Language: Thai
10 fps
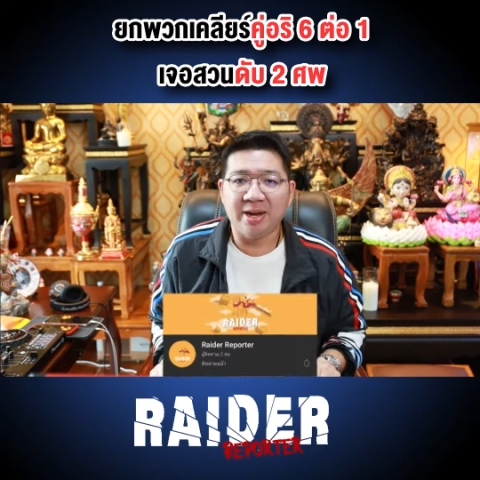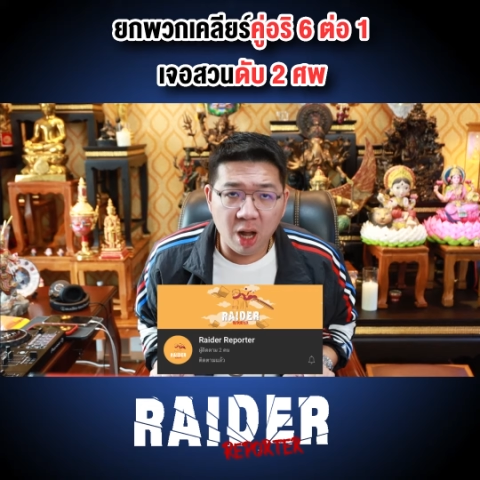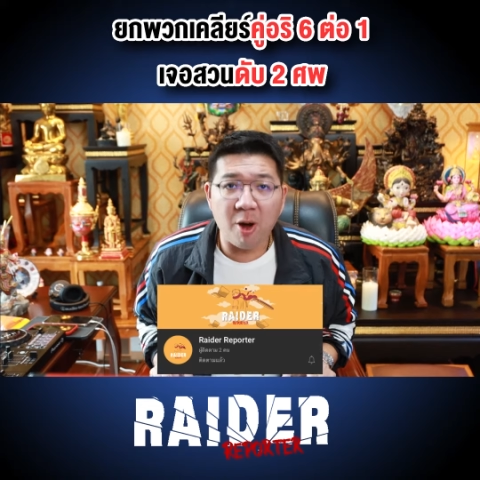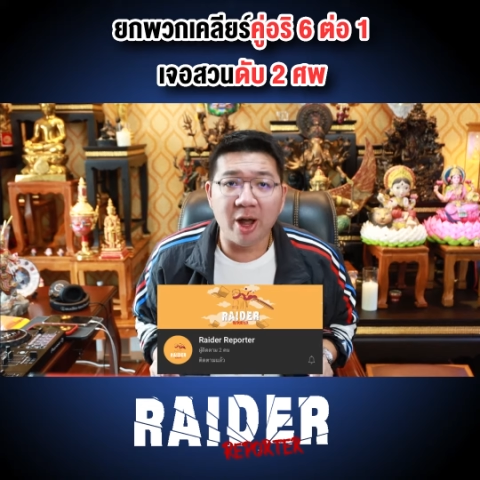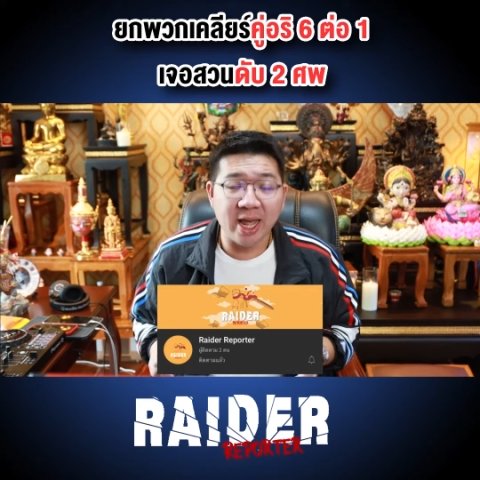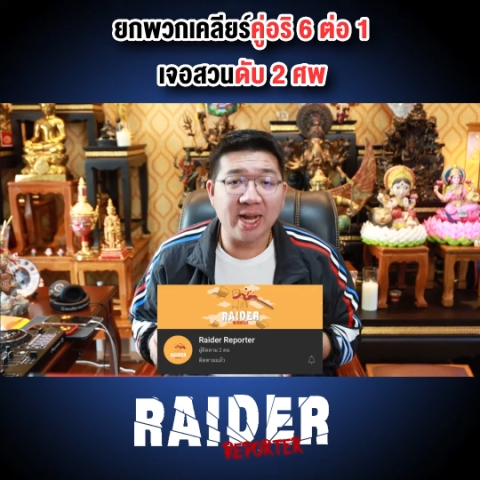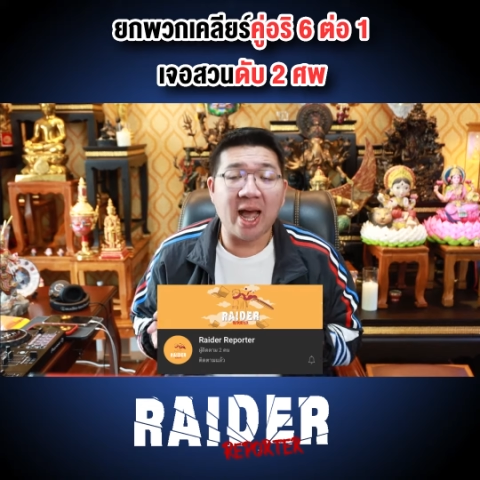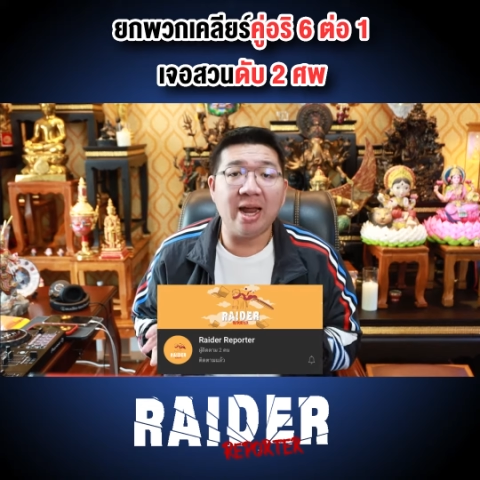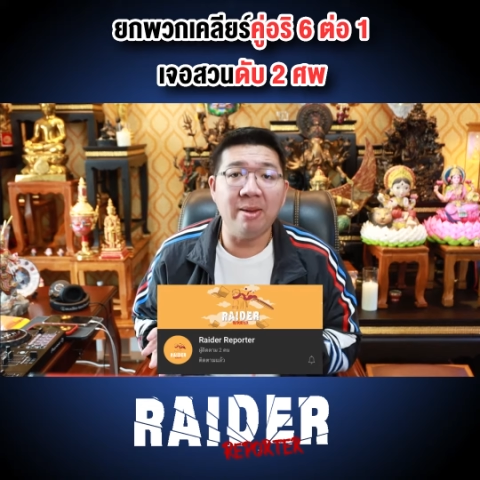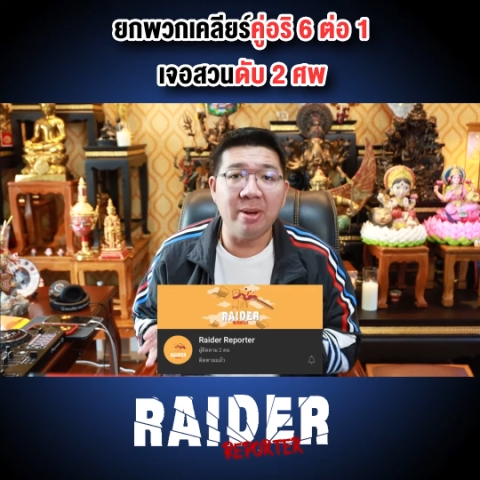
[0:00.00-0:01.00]
เขาบอกเหตุ
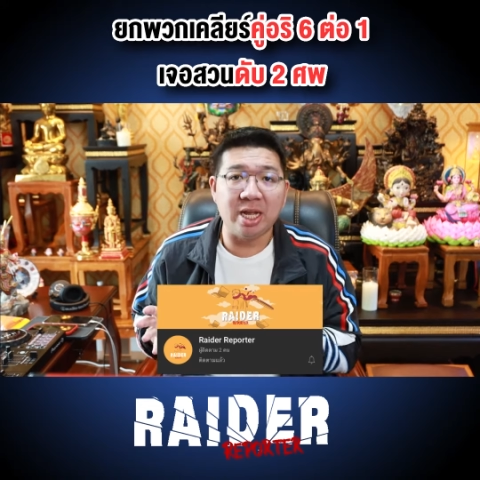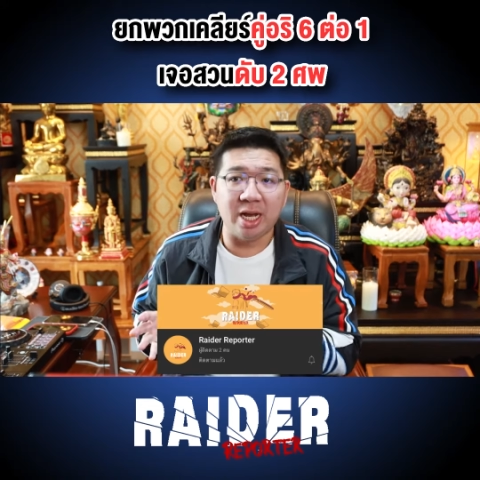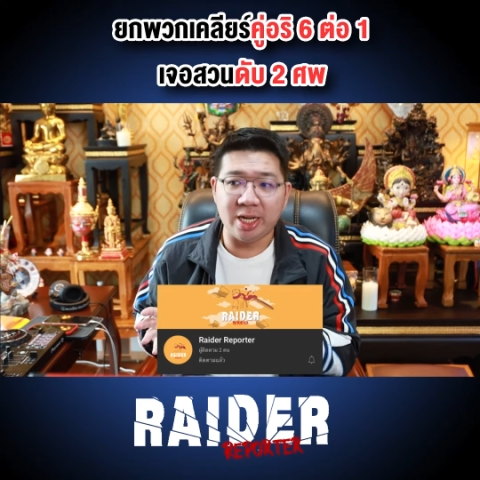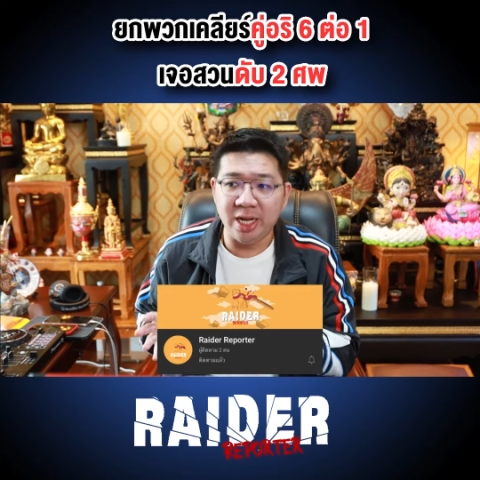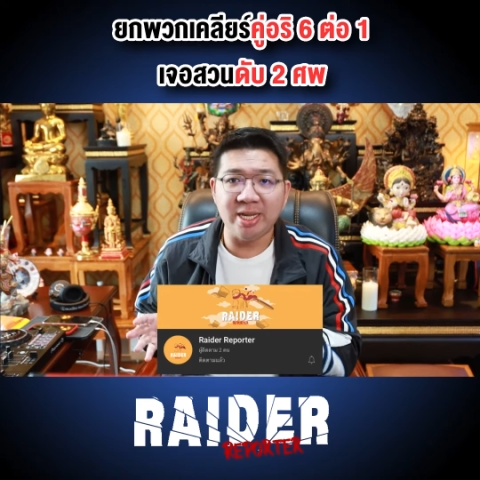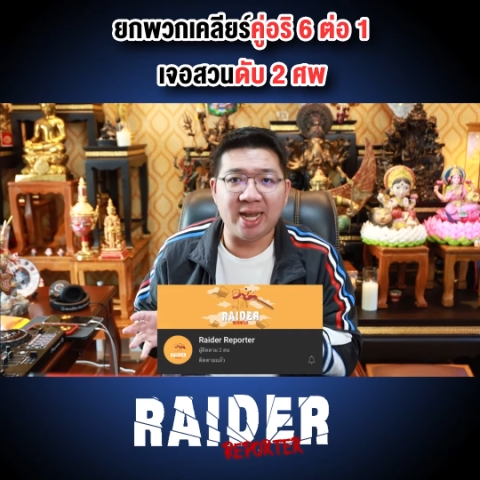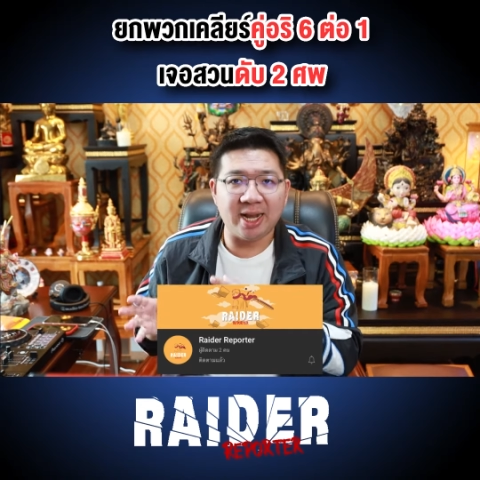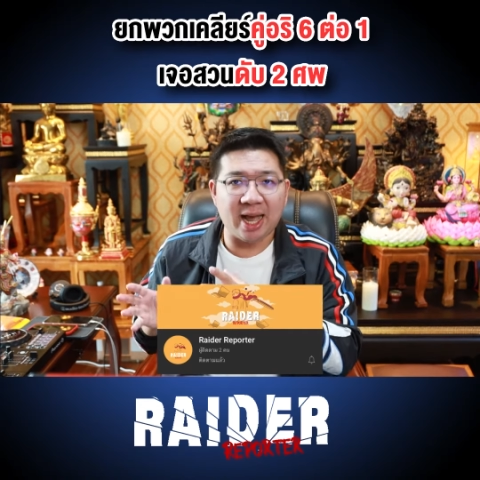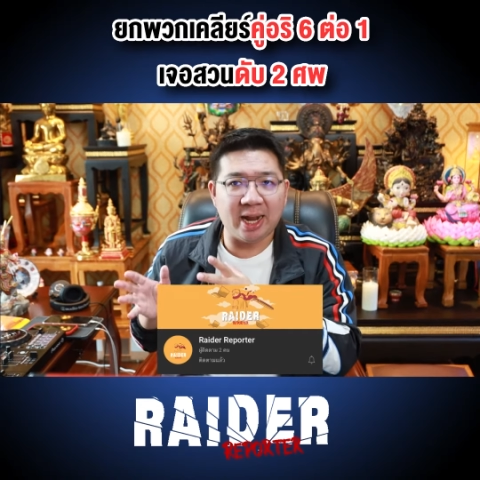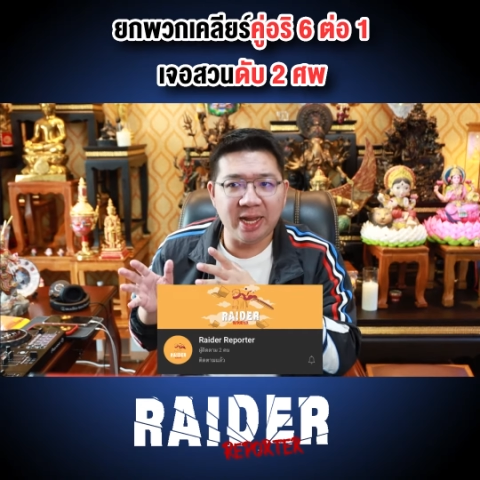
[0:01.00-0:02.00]
การณ์นี้มันเกิดขึ้นจาก
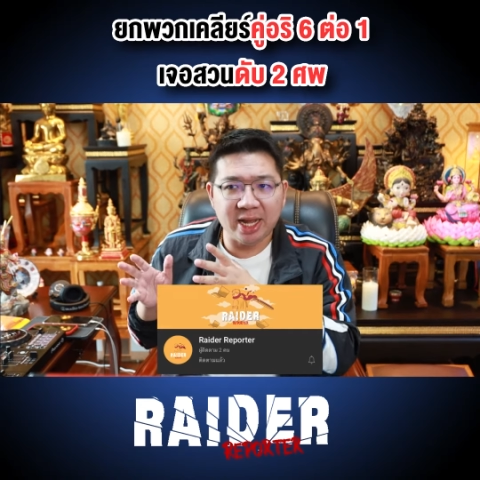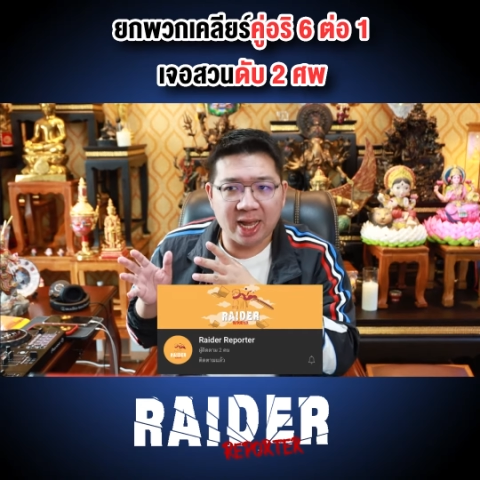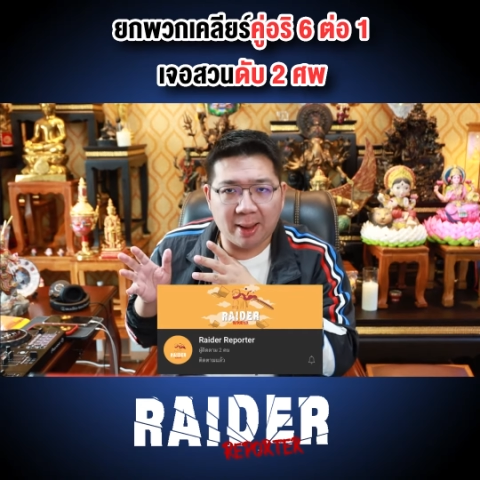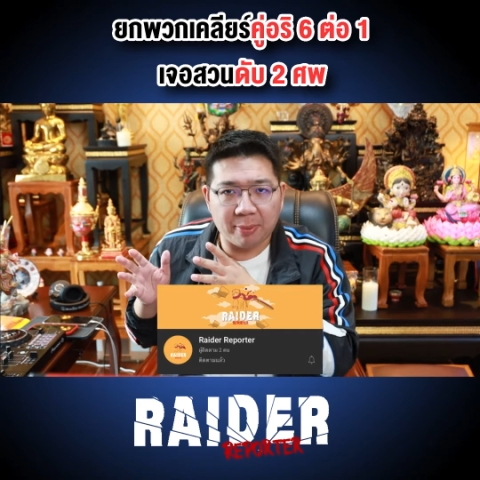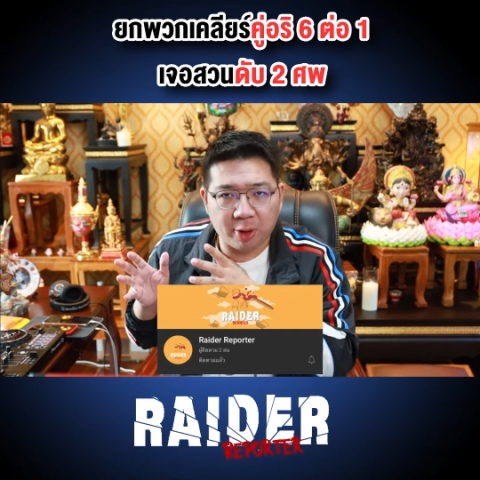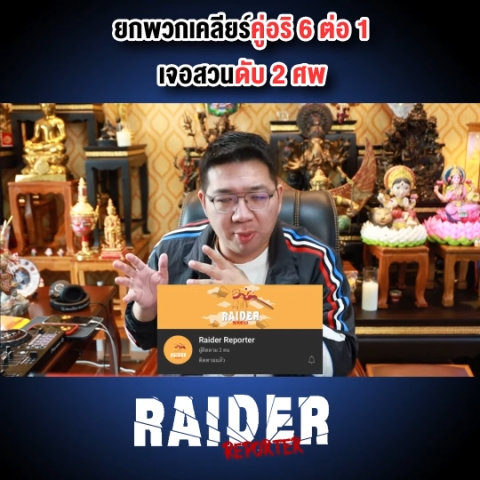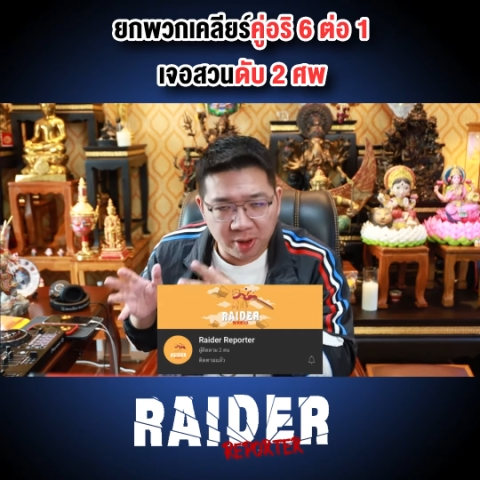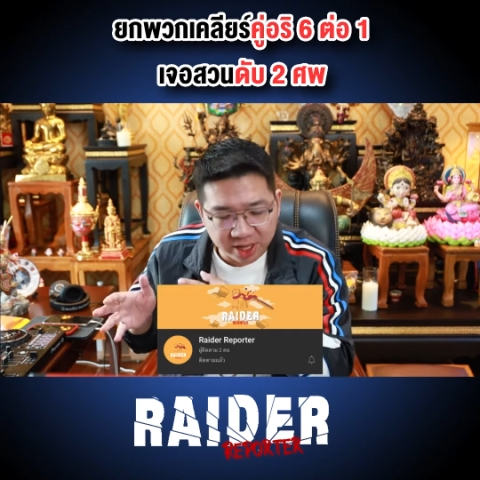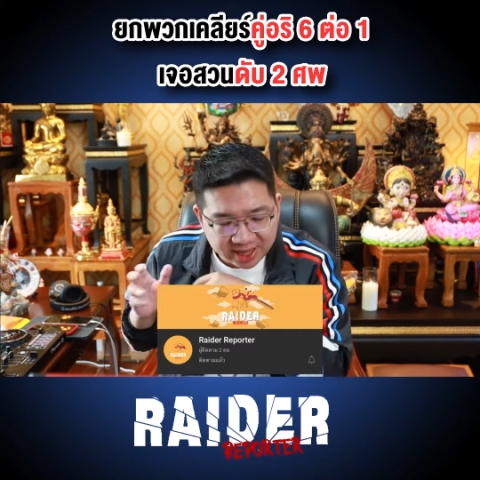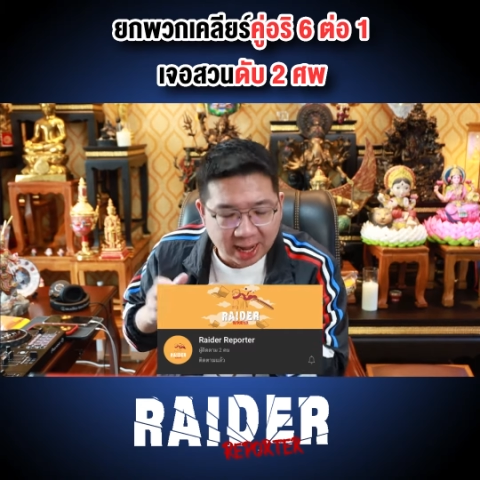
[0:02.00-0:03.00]
การที่ขับรถม
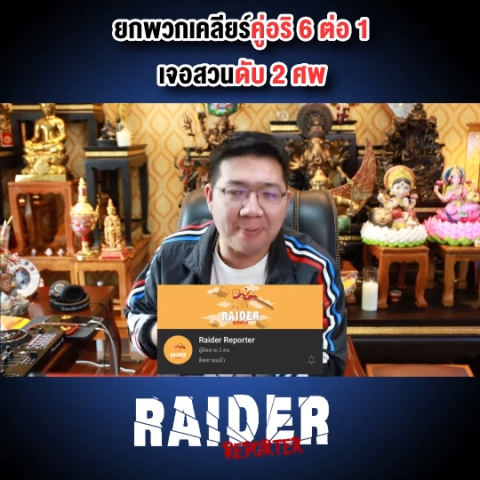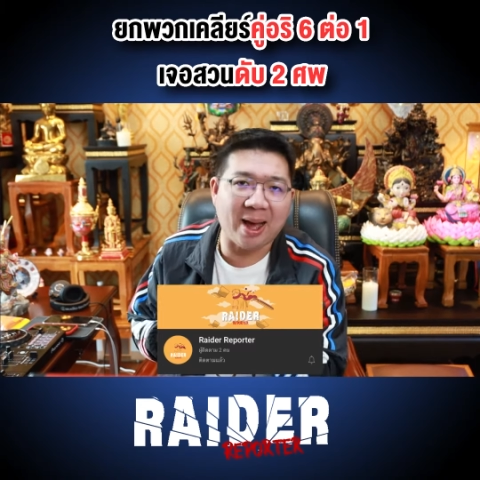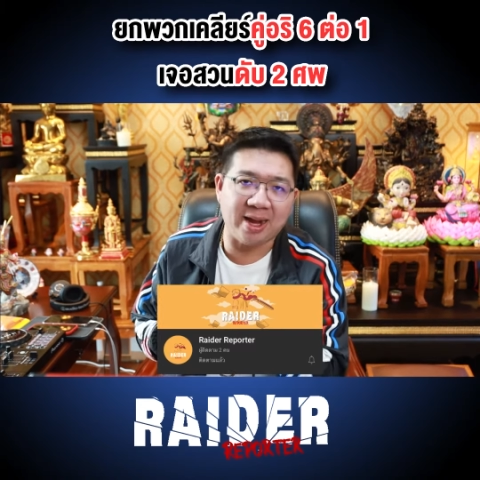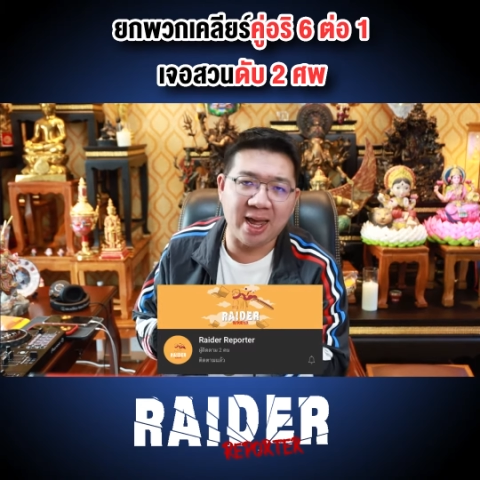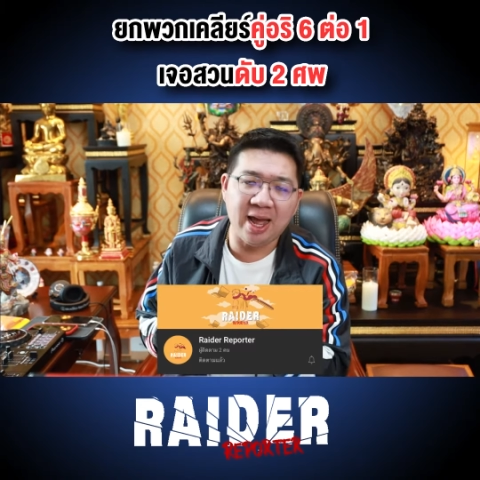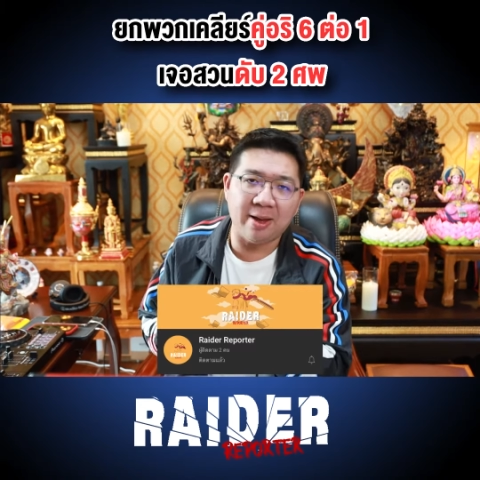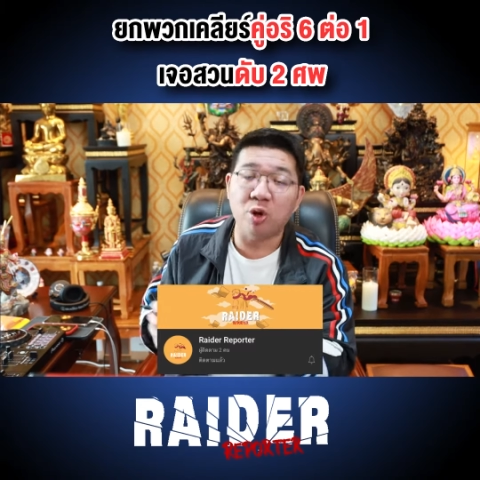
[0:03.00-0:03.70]
อเตอร์ไซค์ปาดหน้า